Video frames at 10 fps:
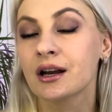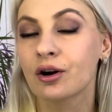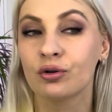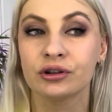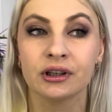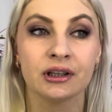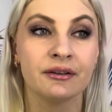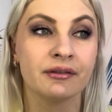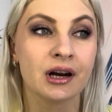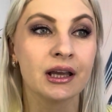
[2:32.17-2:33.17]
какой-то
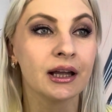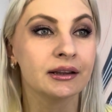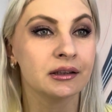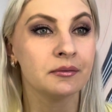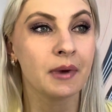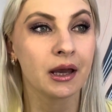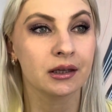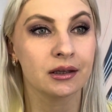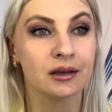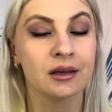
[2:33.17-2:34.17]
невероятный,
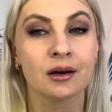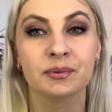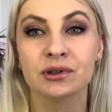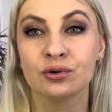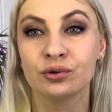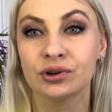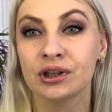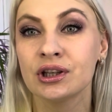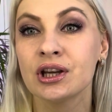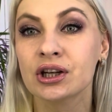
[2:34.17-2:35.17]
мягкий и абсолютно
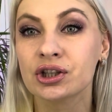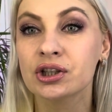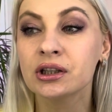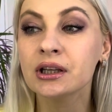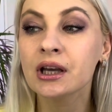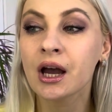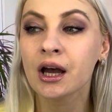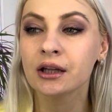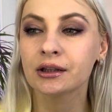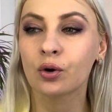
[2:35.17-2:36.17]
нежный.
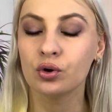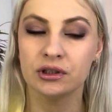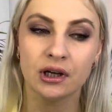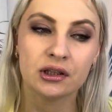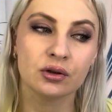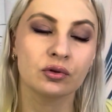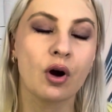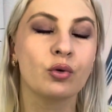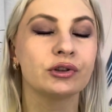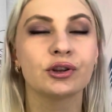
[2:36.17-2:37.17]
Такой, знаете, он
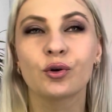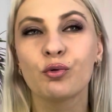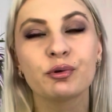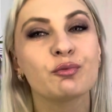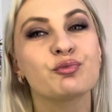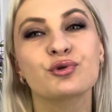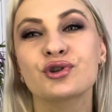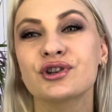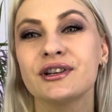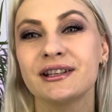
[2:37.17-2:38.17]
какой-то такой прям
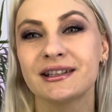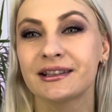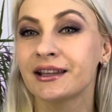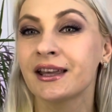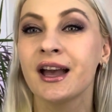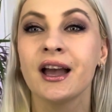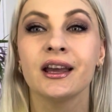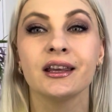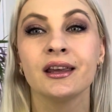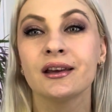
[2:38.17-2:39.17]
пушистый.
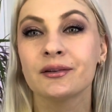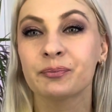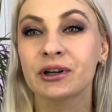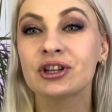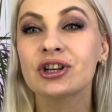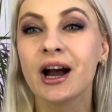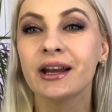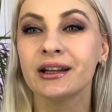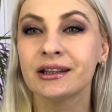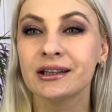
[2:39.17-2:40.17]
И
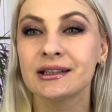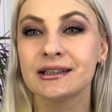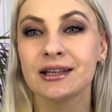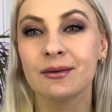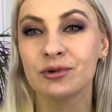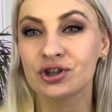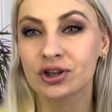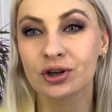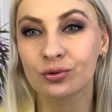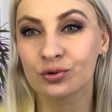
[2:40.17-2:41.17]
поджаренные
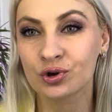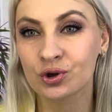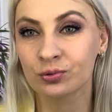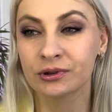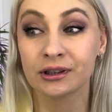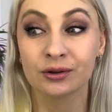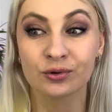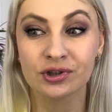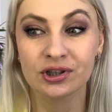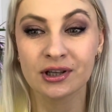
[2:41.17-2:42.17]
семечки кунжута. Это
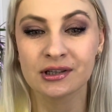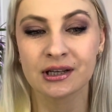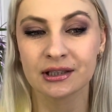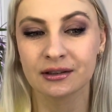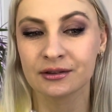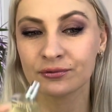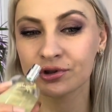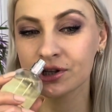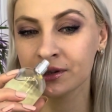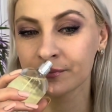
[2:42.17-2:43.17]
очень интересно
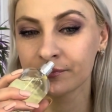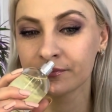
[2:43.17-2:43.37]
звучит.